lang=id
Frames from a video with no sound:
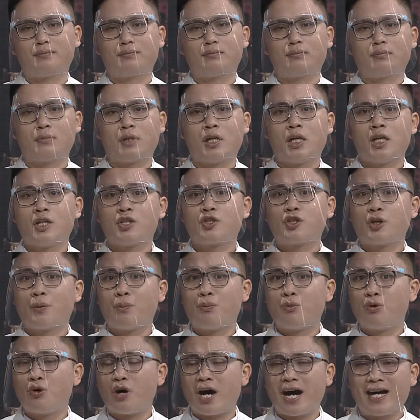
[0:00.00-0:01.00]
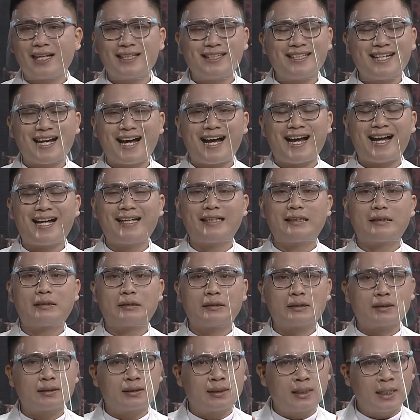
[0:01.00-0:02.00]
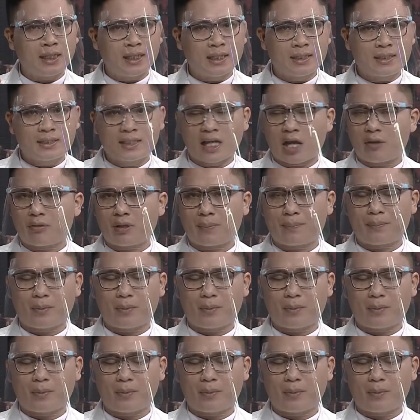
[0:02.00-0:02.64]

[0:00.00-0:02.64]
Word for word: Semuanya dijawab